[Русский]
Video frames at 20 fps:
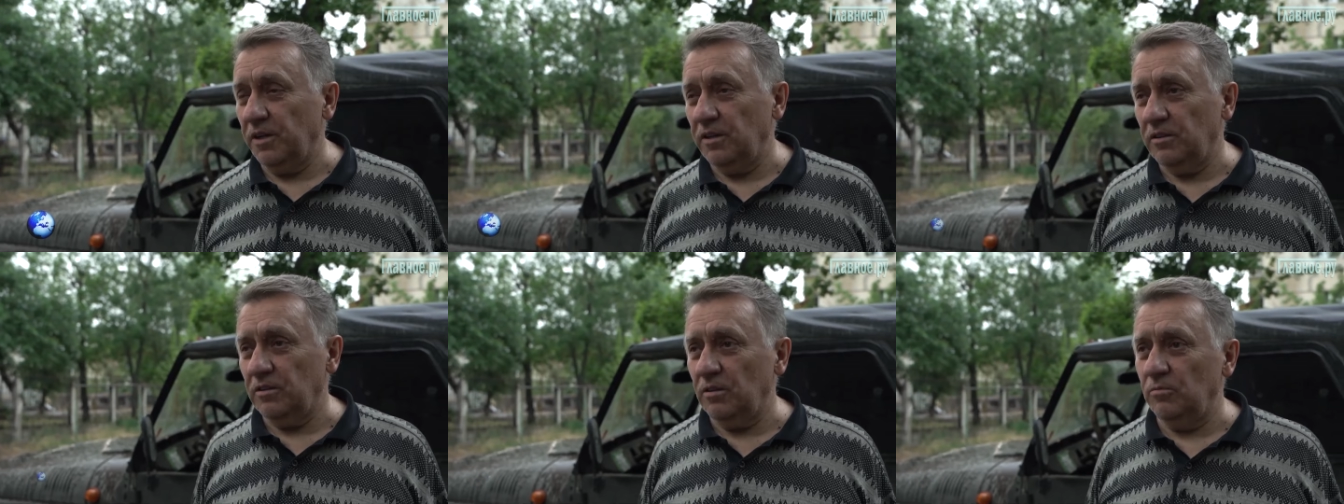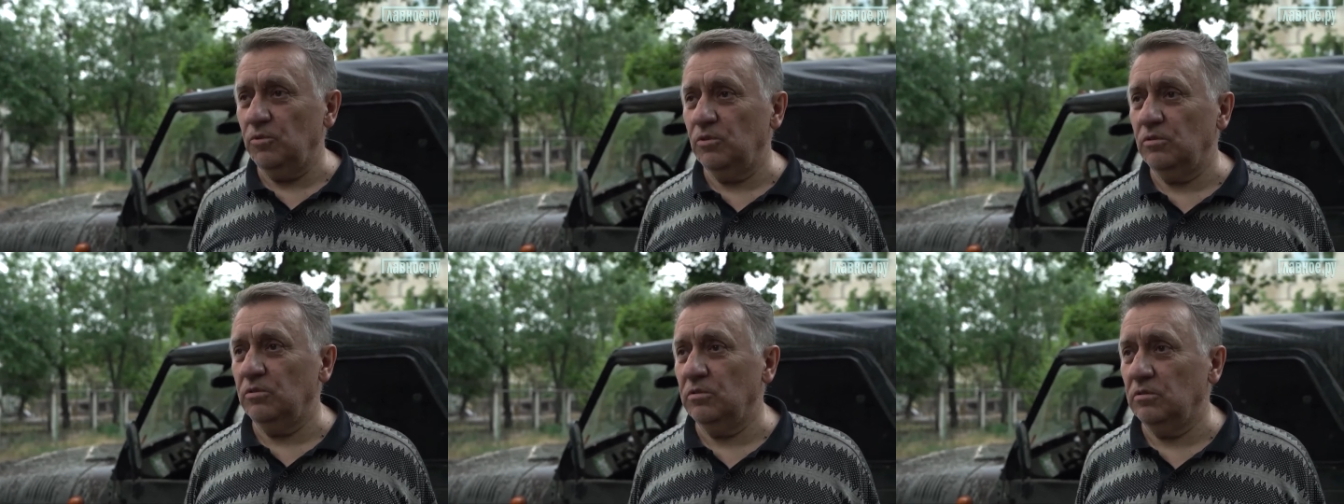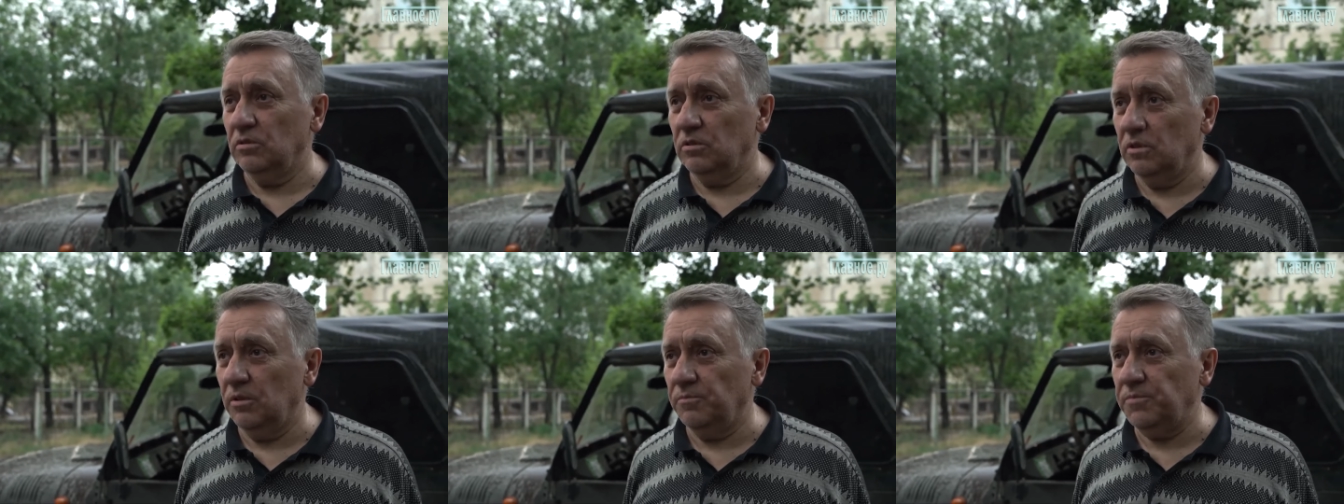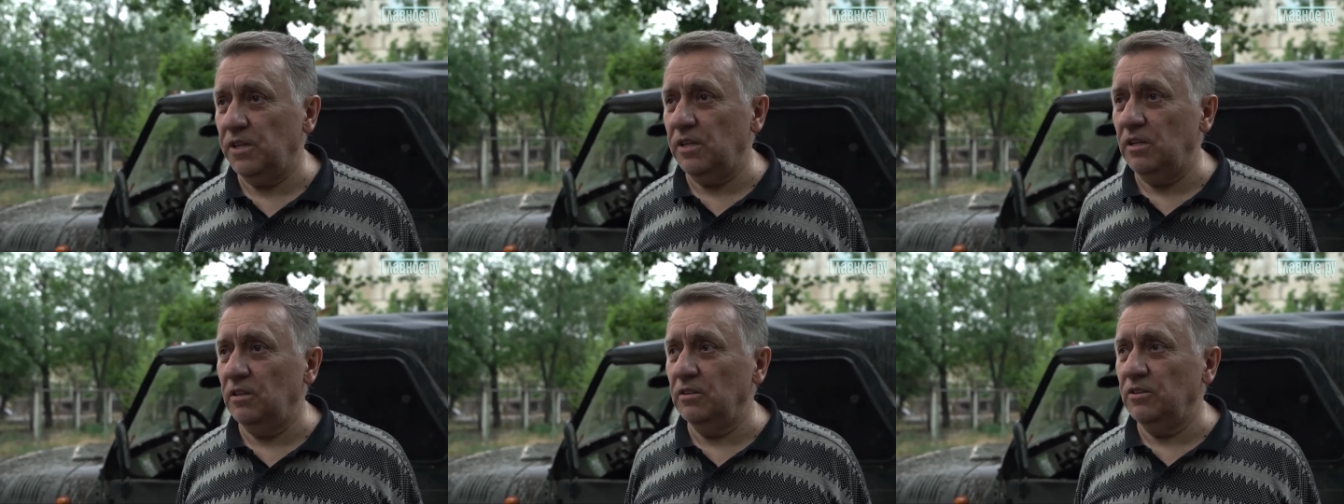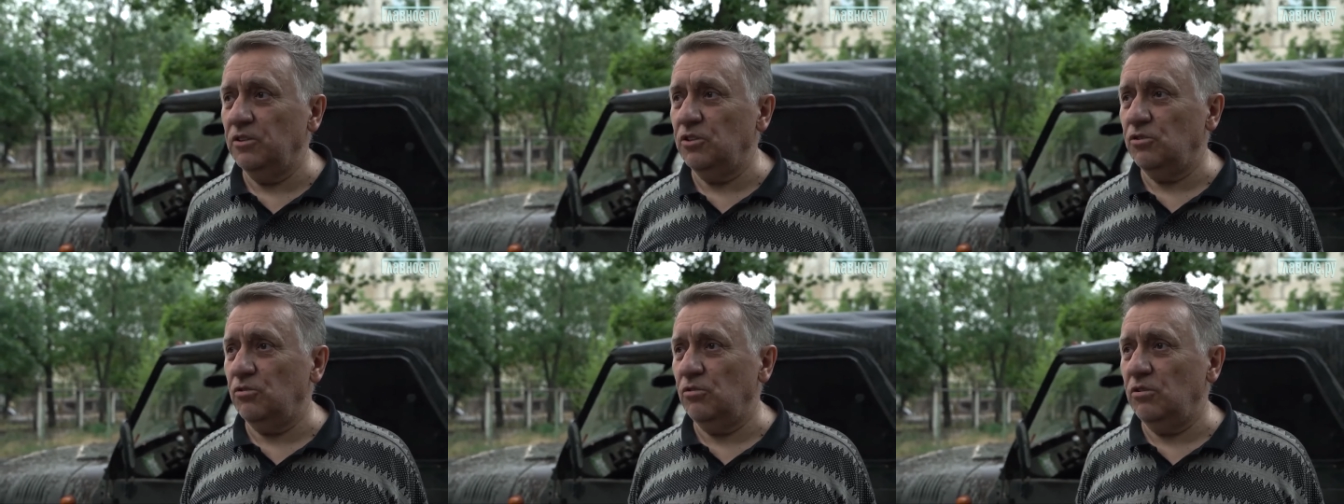Поэтому
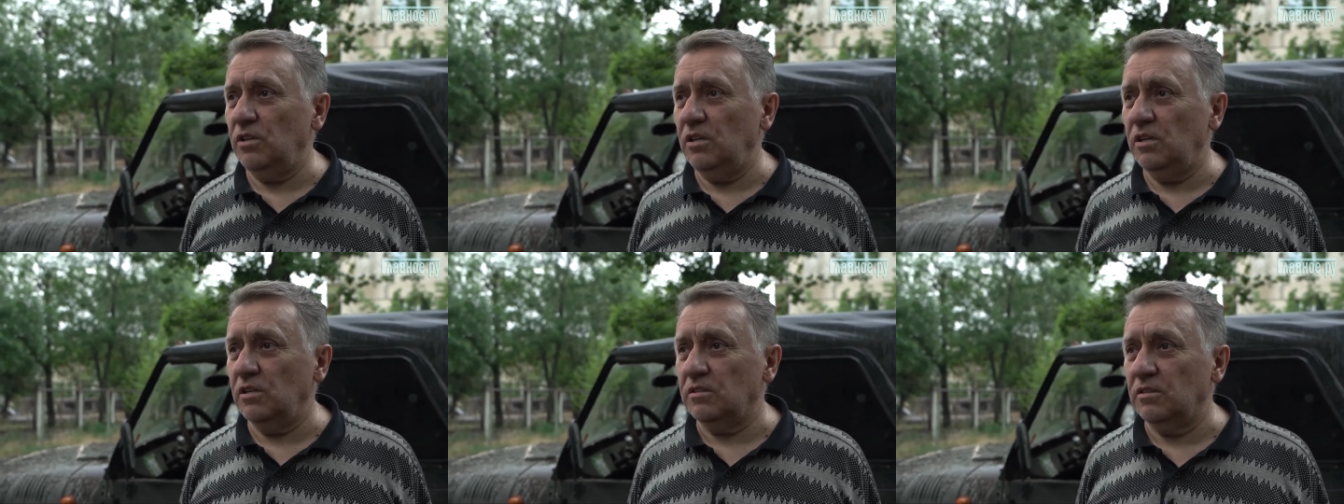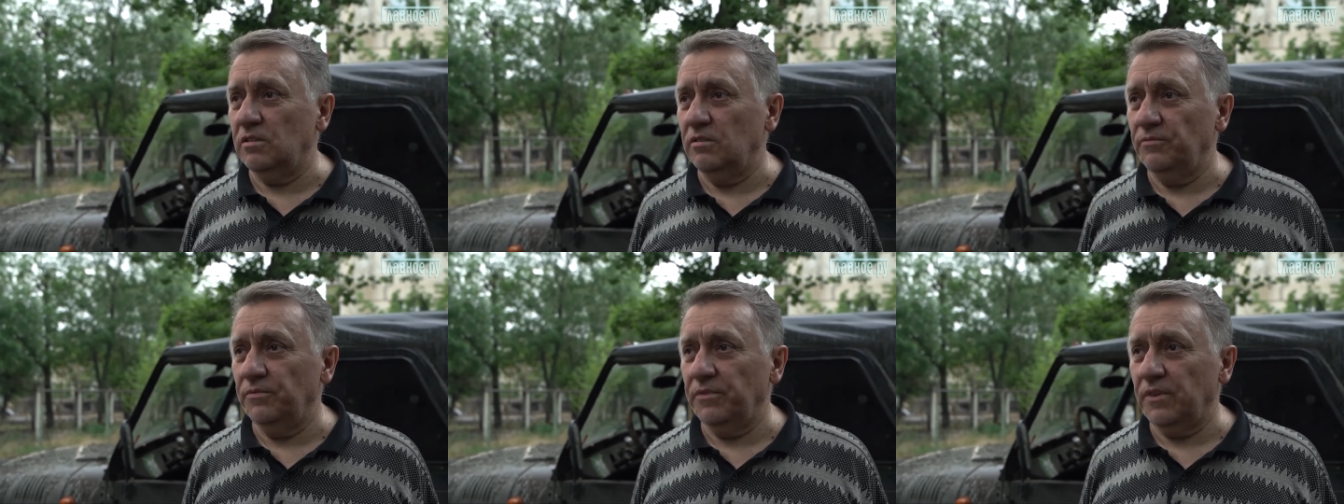обстрелы еще есть.